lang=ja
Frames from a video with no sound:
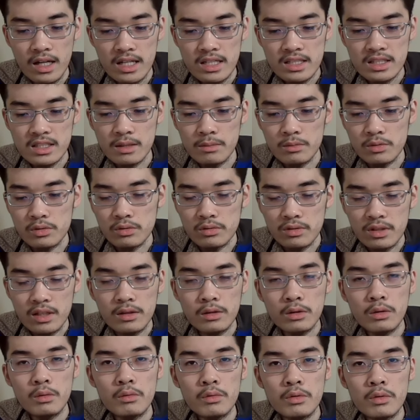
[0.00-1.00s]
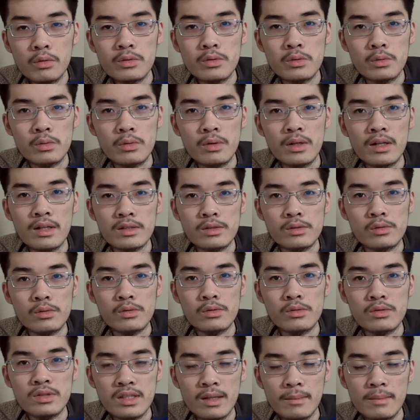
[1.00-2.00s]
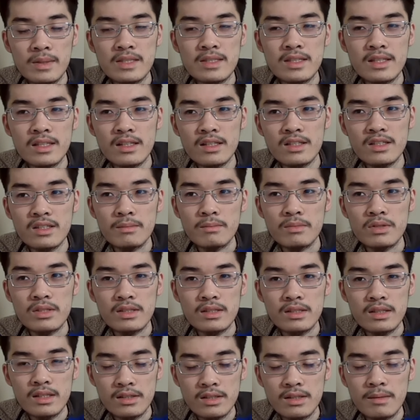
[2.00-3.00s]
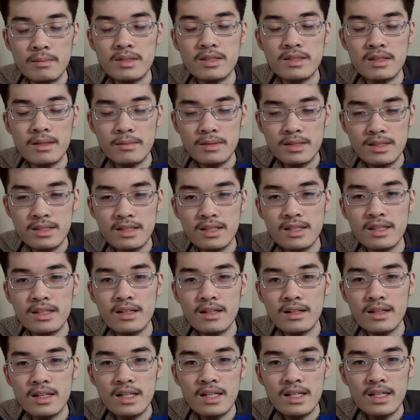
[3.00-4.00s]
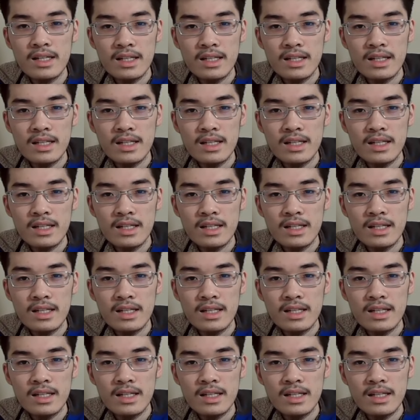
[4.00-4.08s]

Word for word: しかもそのネット右翼とがそういう差別的な人物、差別差別的な、